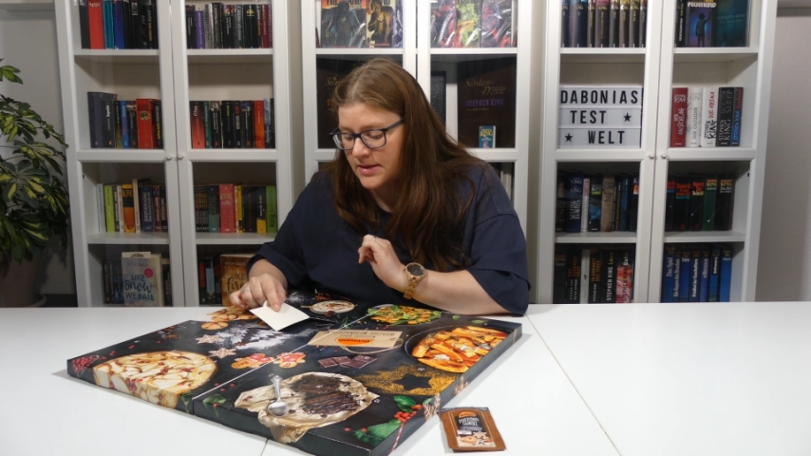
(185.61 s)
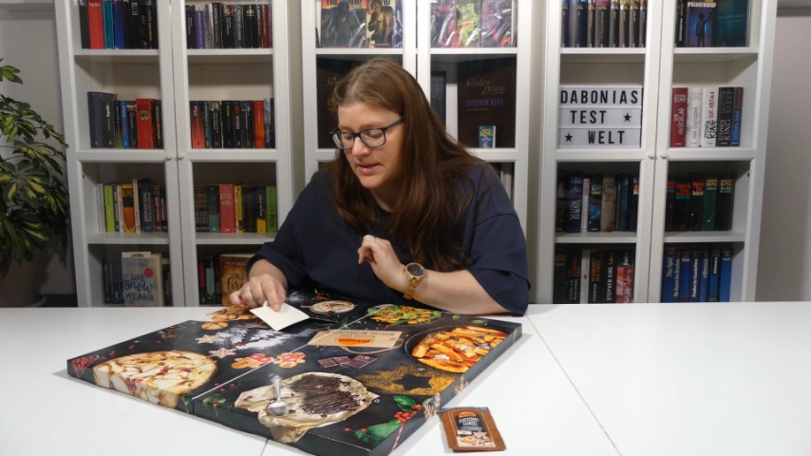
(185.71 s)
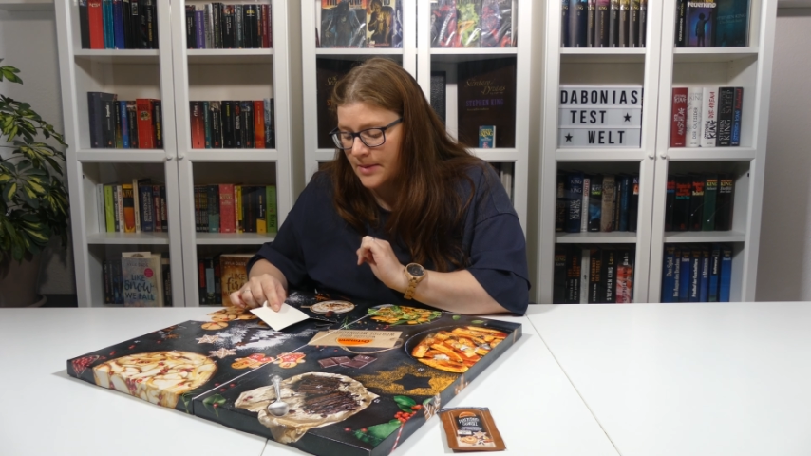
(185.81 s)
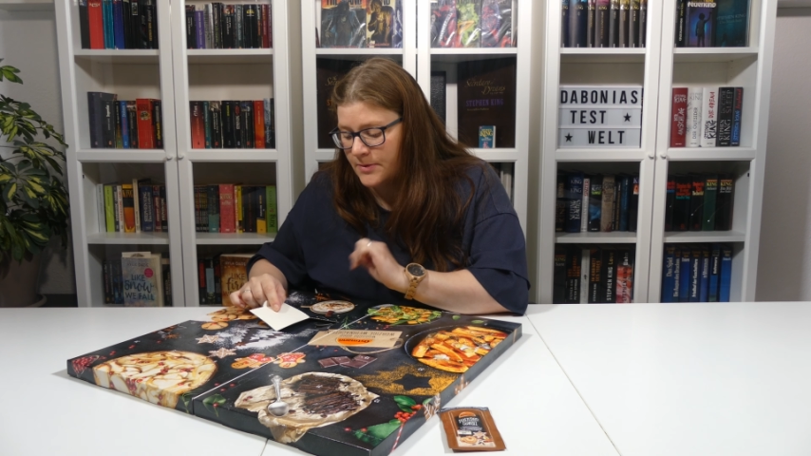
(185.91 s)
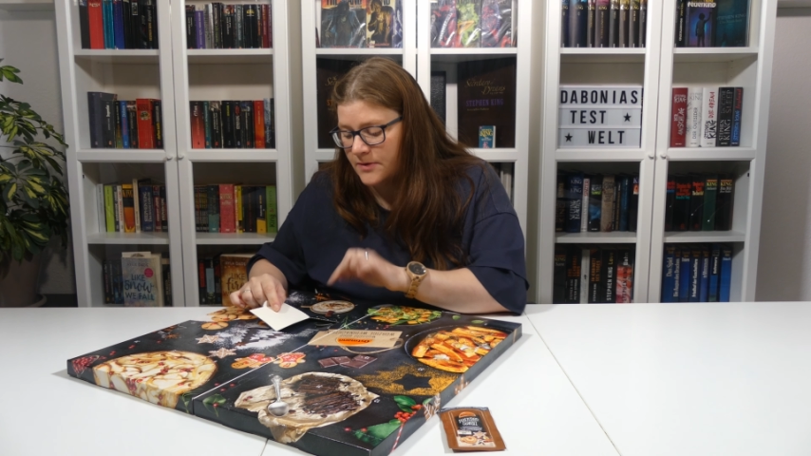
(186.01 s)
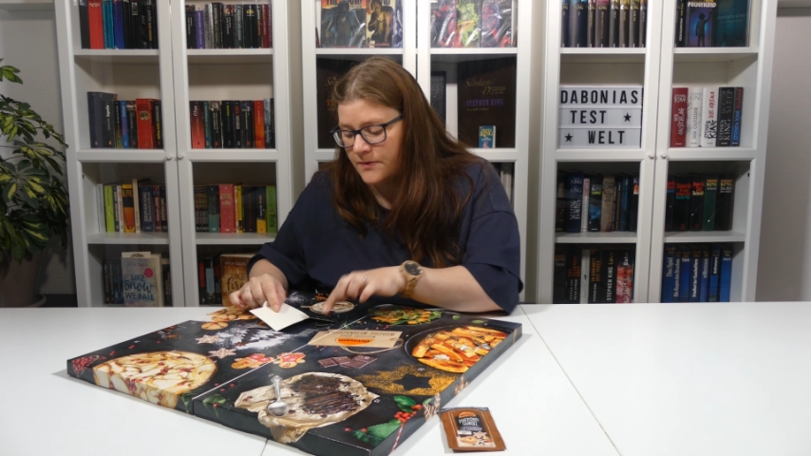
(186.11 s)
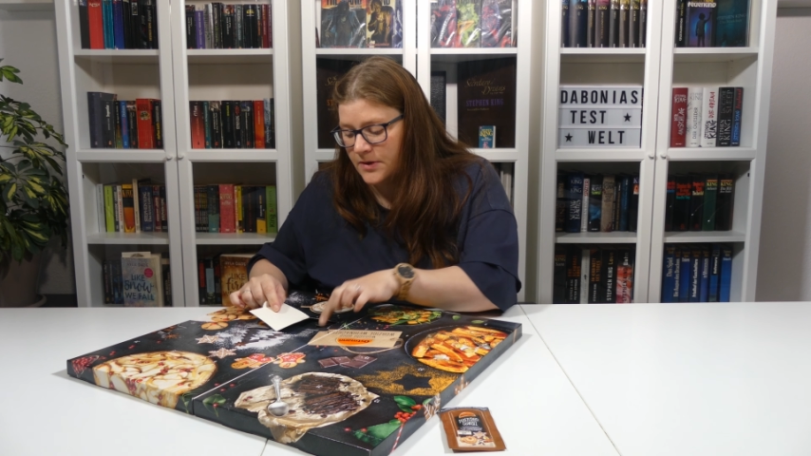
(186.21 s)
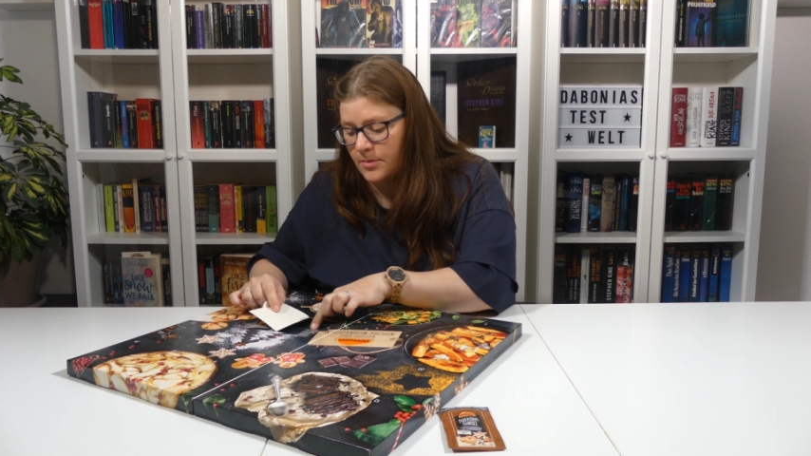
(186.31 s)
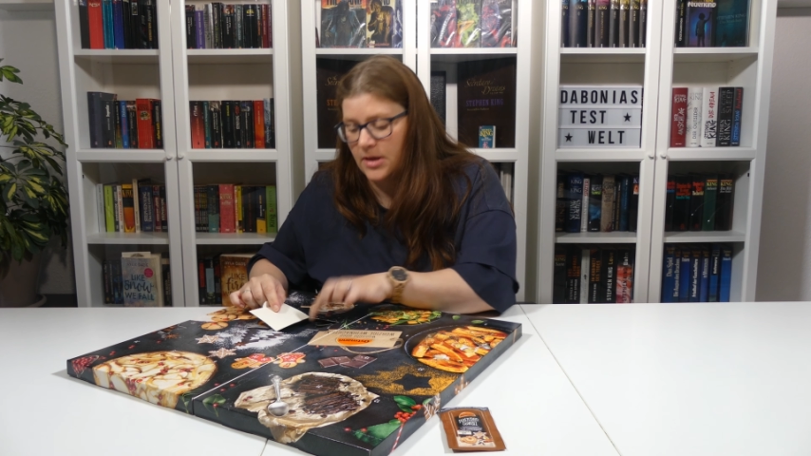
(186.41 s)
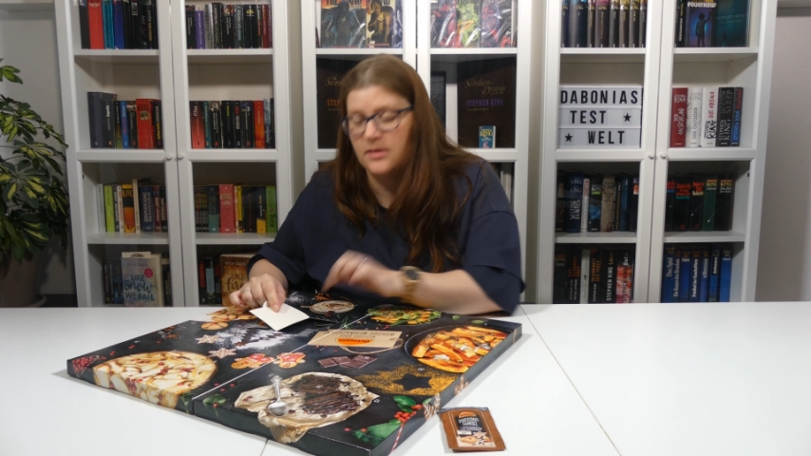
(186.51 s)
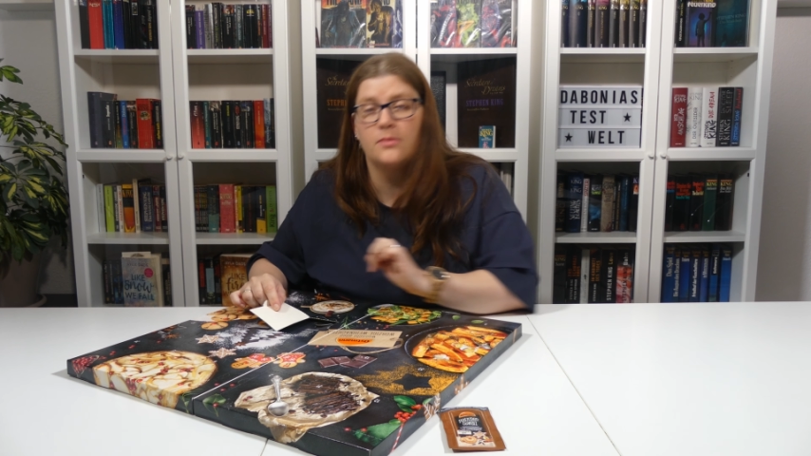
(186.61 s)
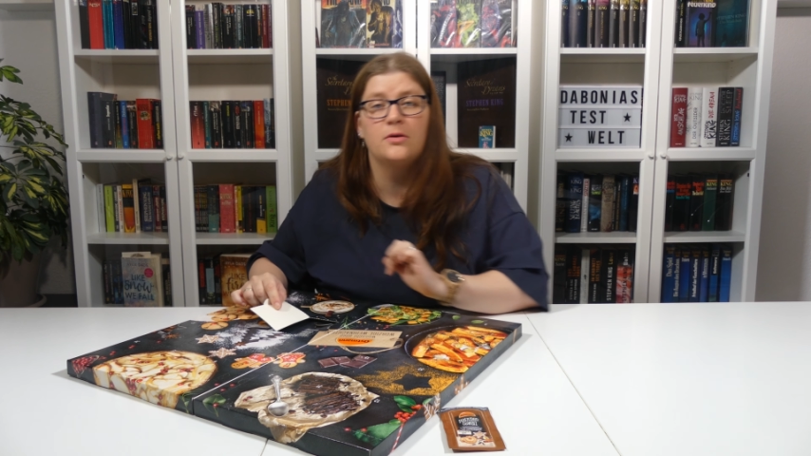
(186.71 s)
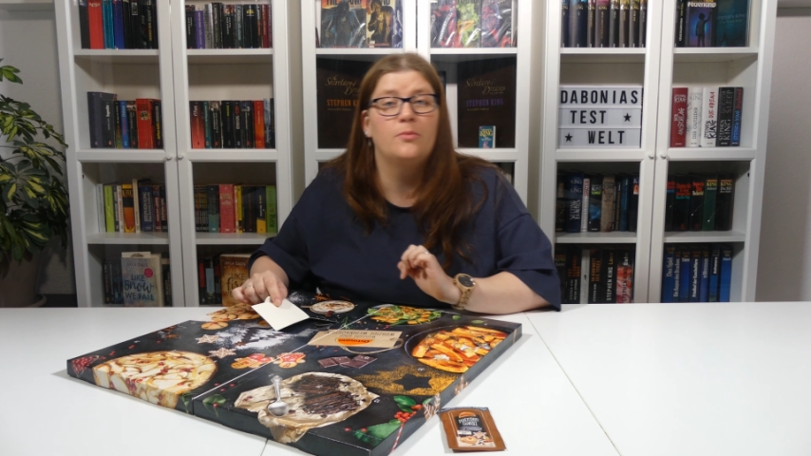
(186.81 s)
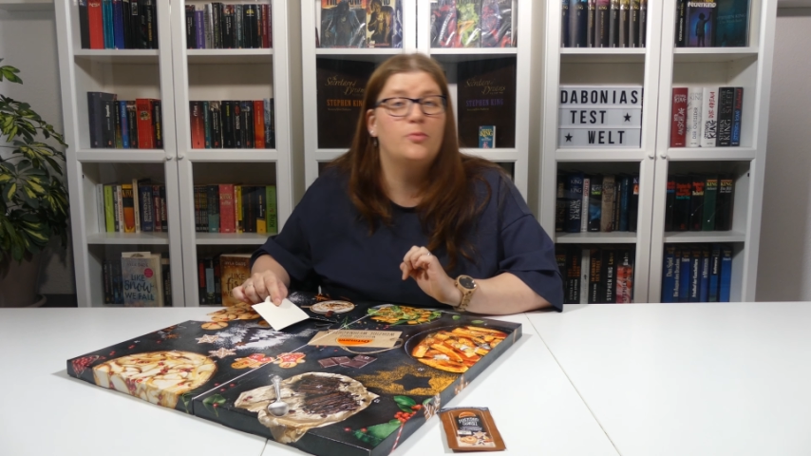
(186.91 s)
Rezept findet man dann